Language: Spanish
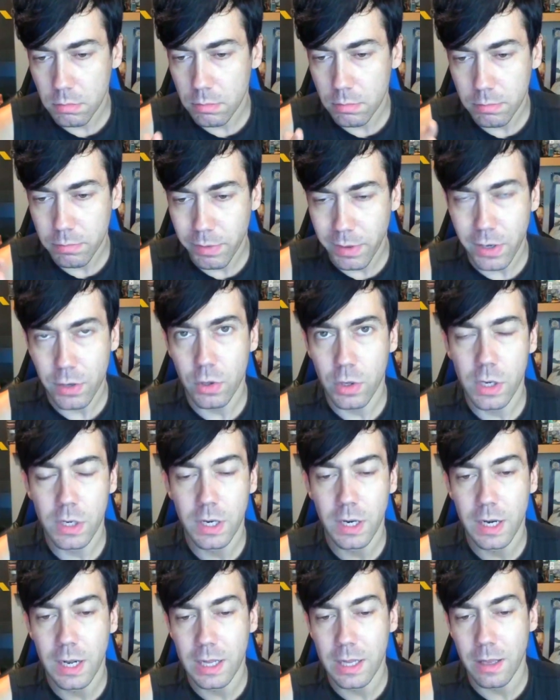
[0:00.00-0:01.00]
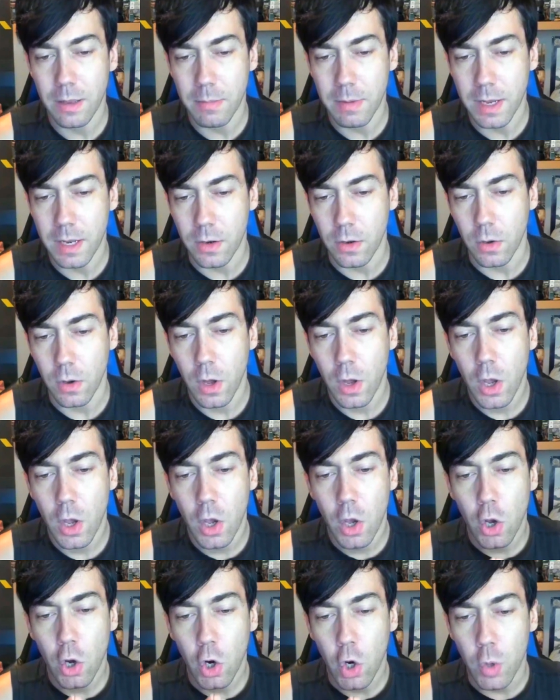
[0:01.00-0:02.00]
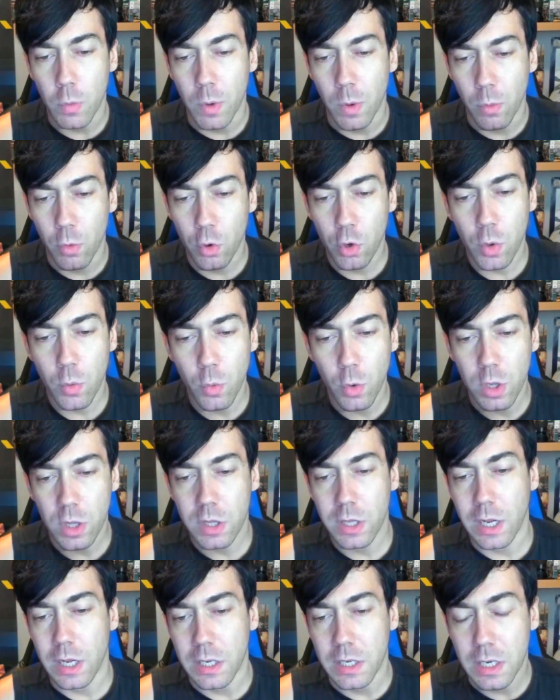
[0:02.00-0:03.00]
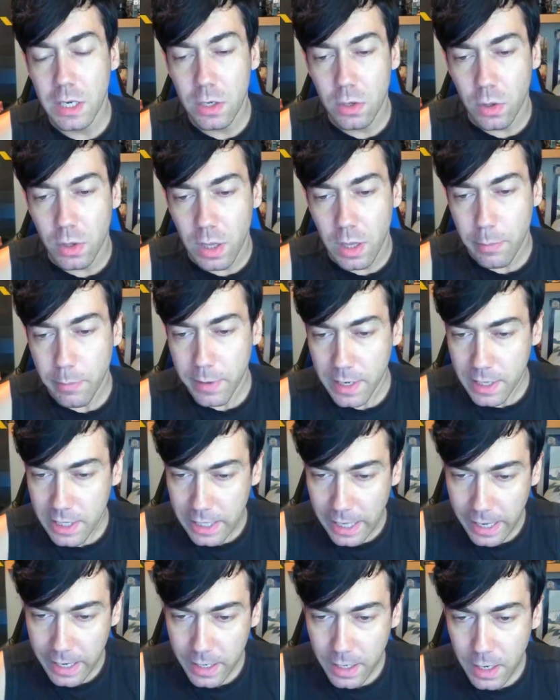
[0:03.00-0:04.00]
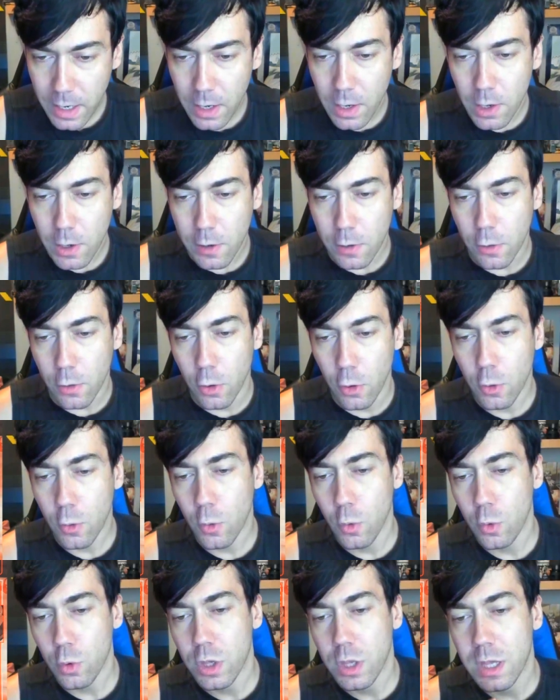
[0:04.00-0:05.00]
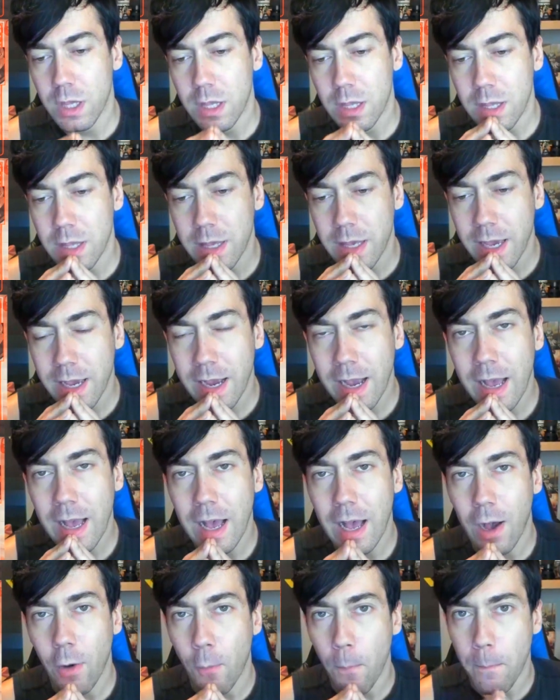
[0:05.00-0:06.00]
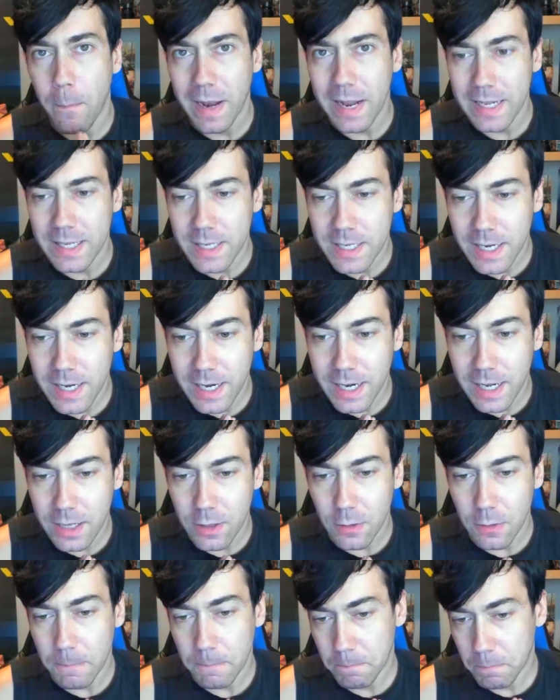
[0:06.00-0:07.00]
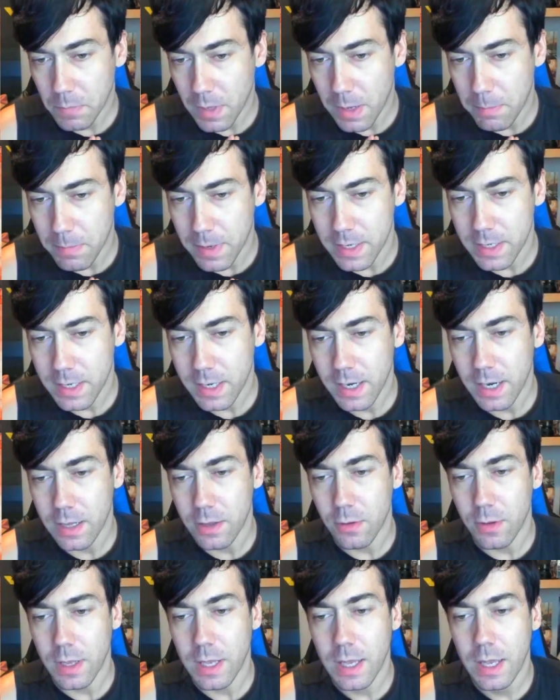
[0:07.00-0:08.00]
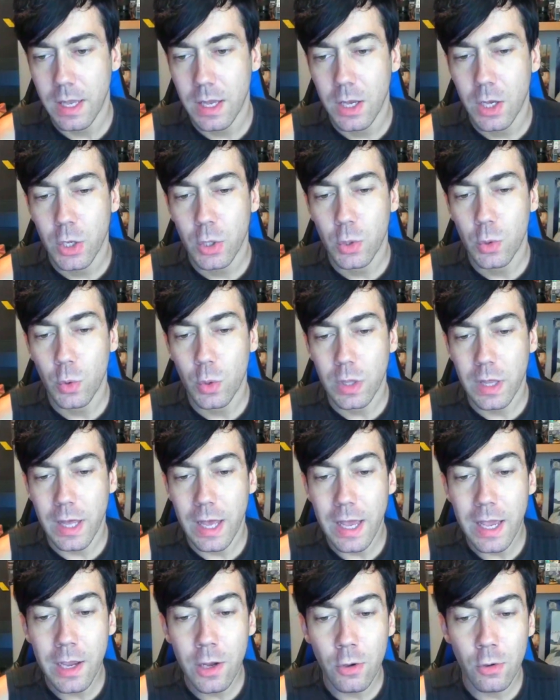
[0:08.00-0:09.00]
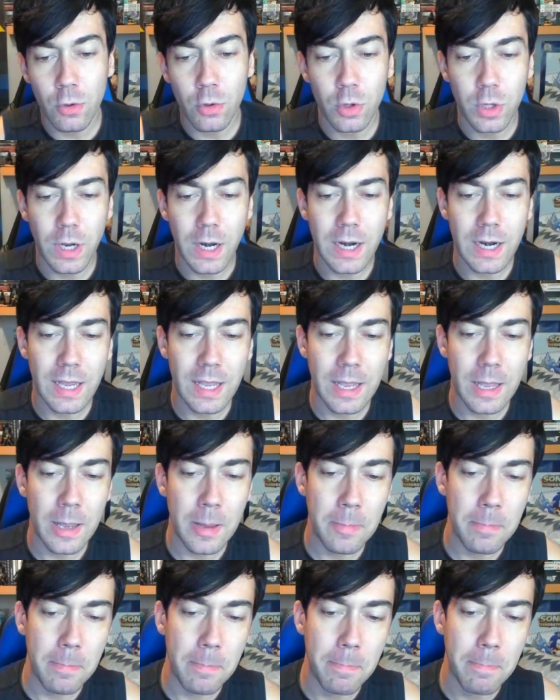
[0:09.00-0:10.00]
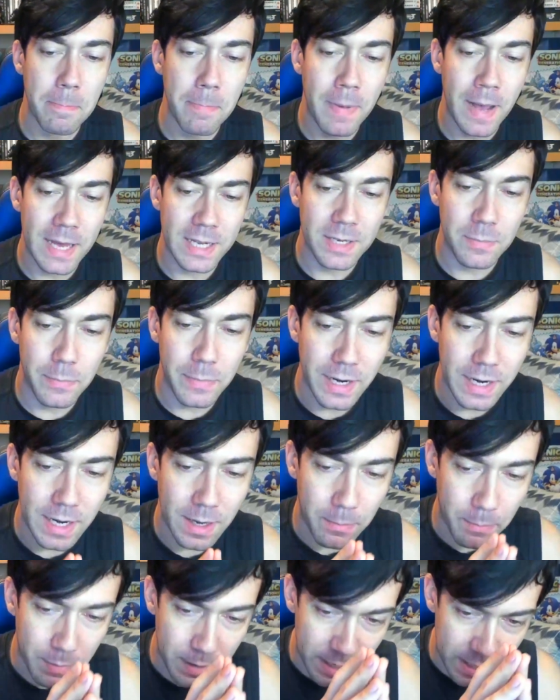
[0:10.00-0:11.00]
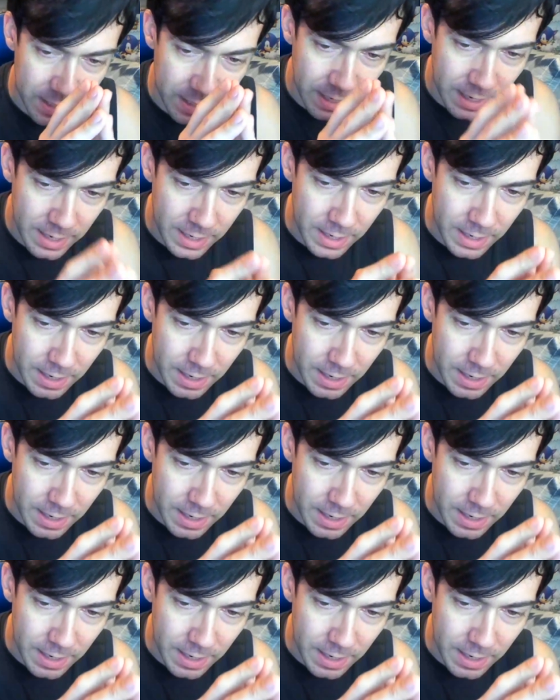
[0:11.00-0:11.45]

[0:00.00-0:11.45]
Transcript: persona secreta, imagino. Como no muestra signo de despertar, Goku llega a un plan secreto. El plan secreto es... ¿eh? Su idea es encontrar a alguien más para reemplazar,